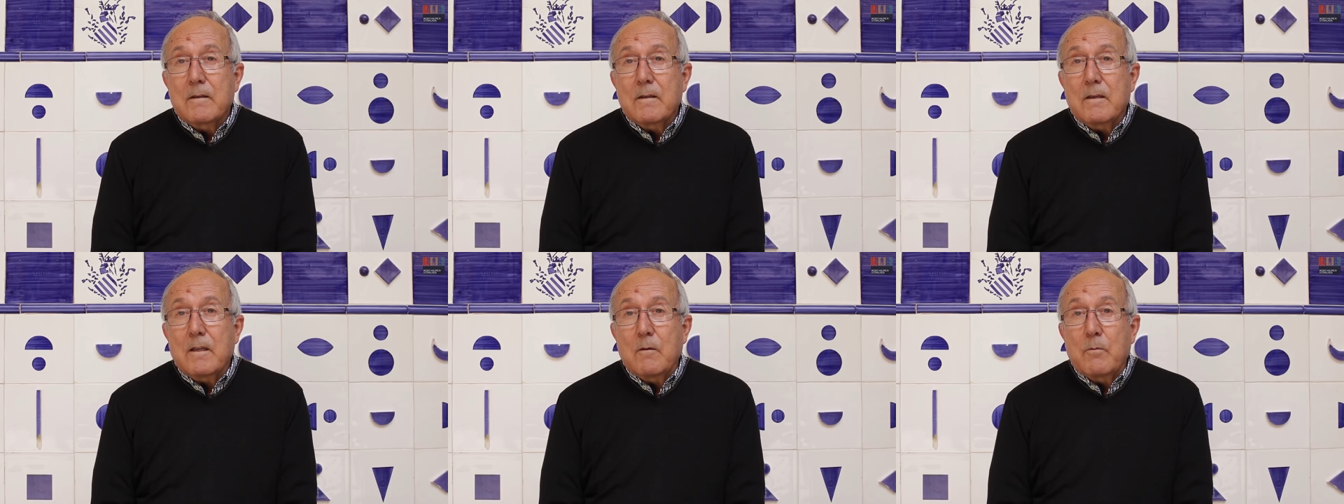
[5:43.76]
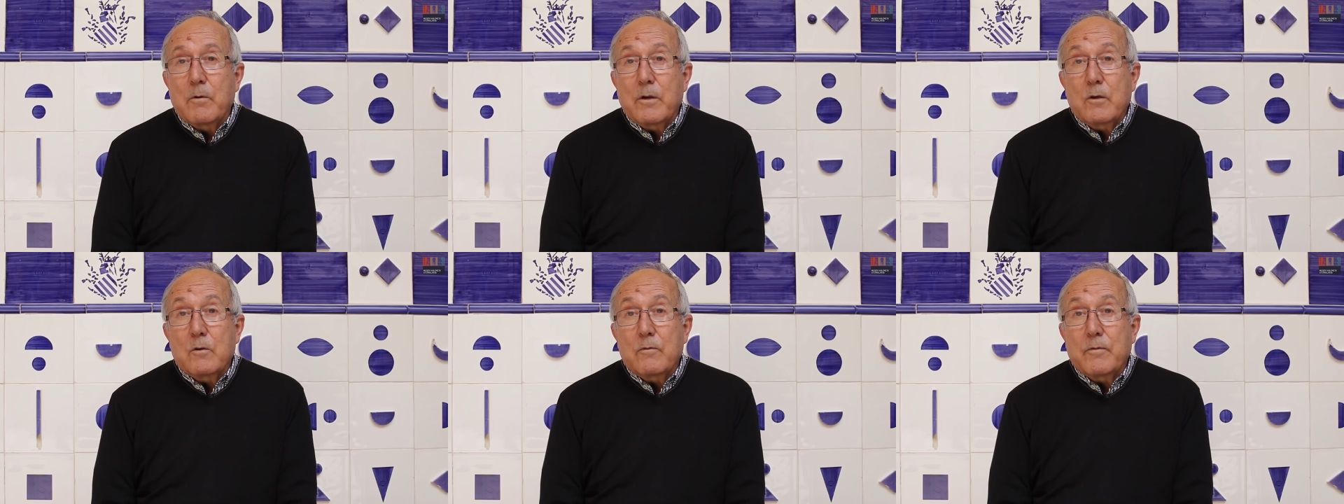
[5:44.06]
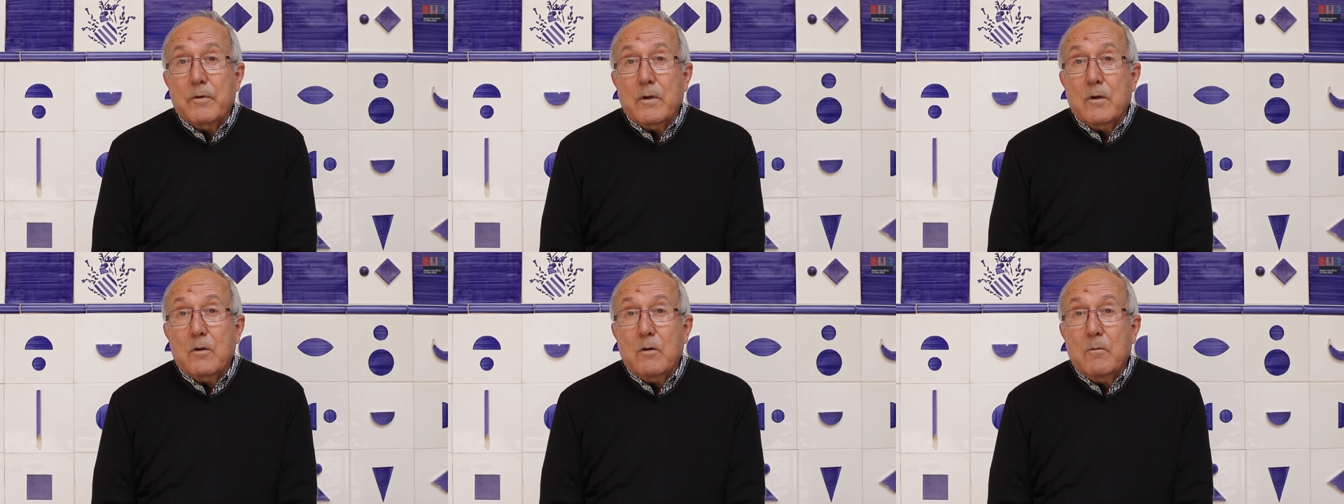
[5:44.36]
y bueno,
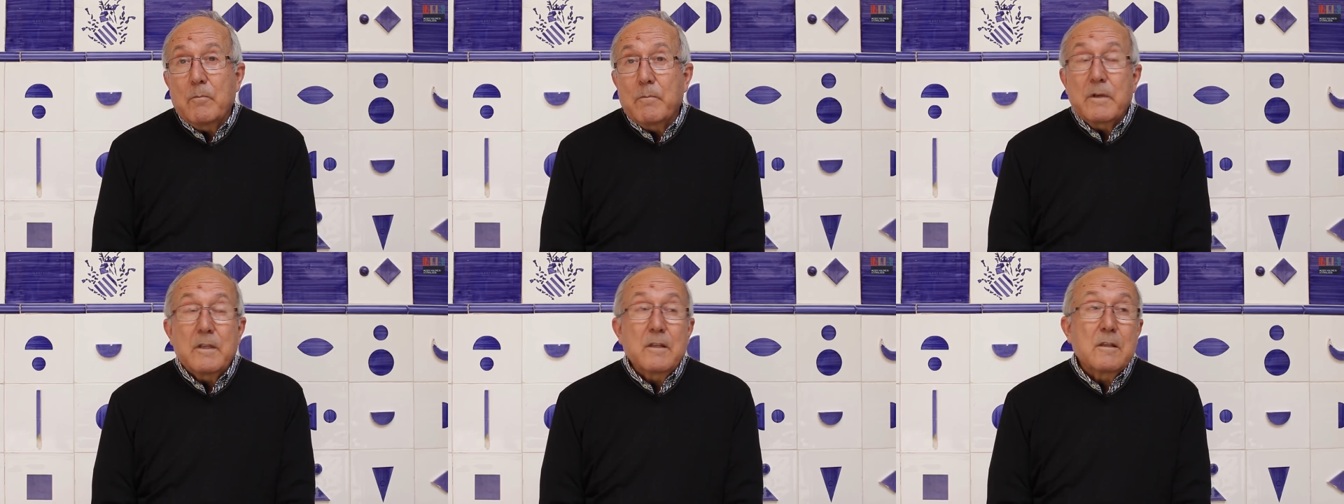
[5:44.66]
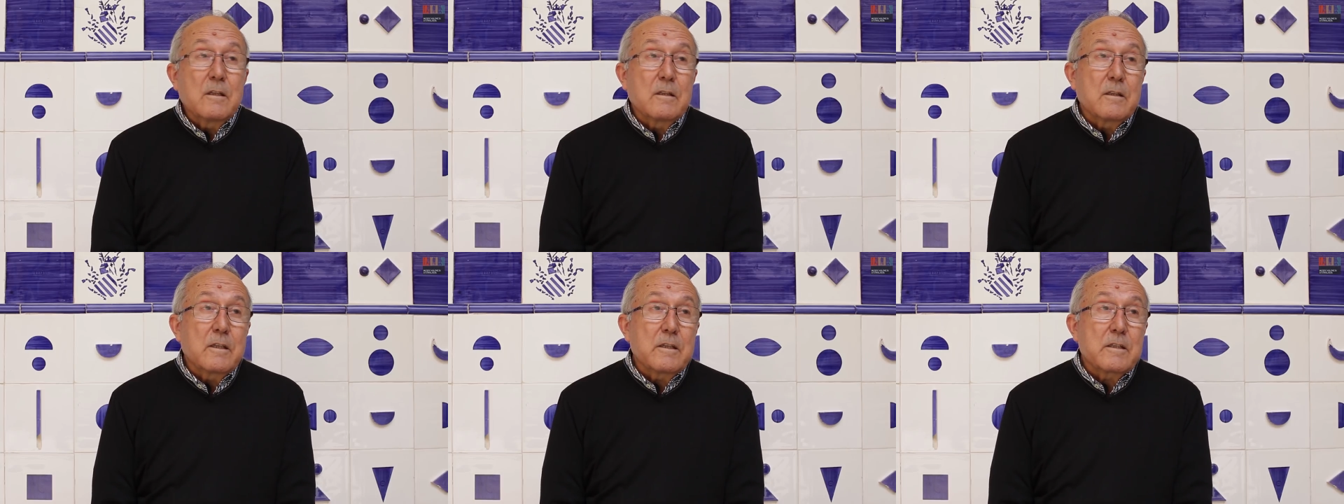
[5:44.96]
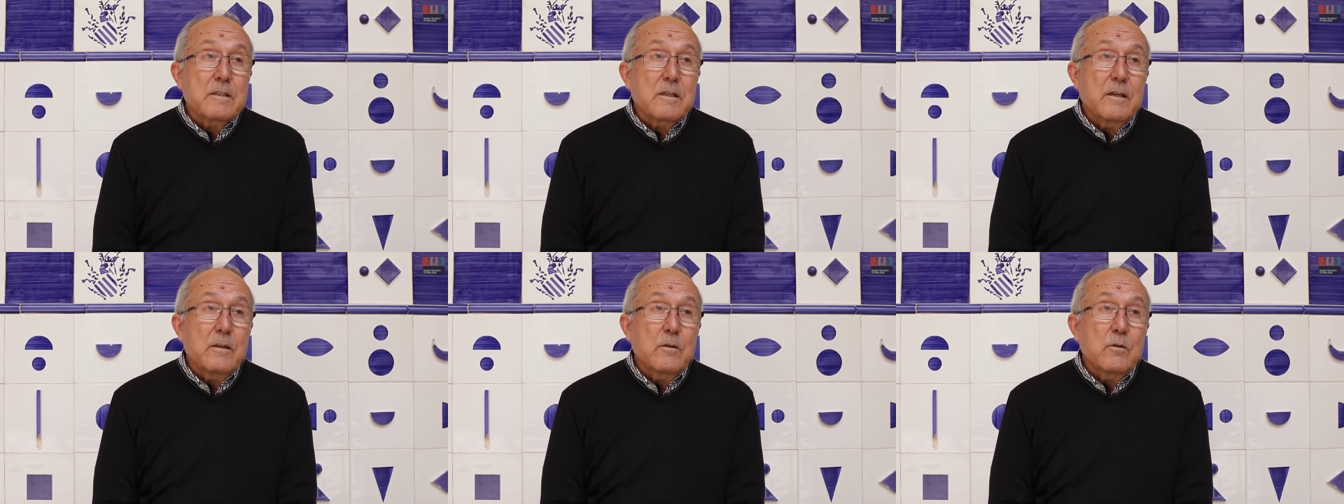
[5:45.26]
fueron
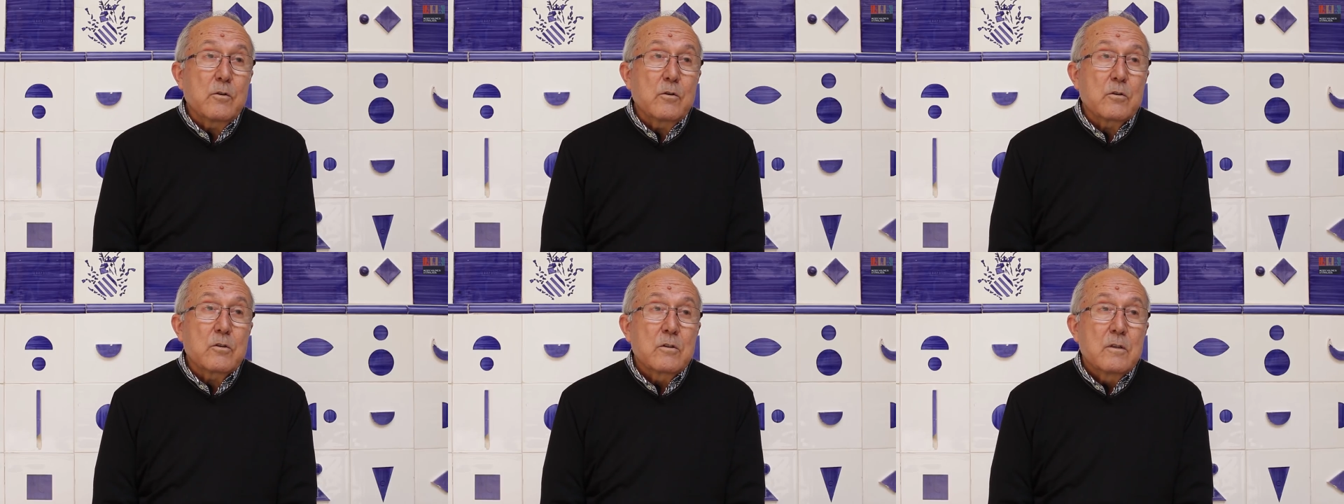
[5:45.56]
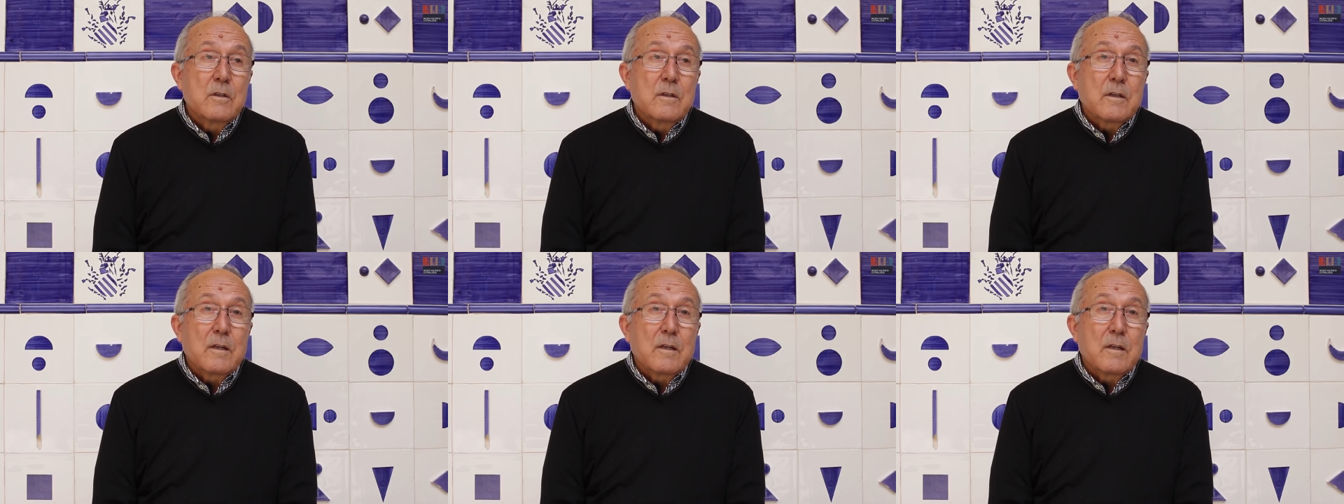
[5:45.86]
23 años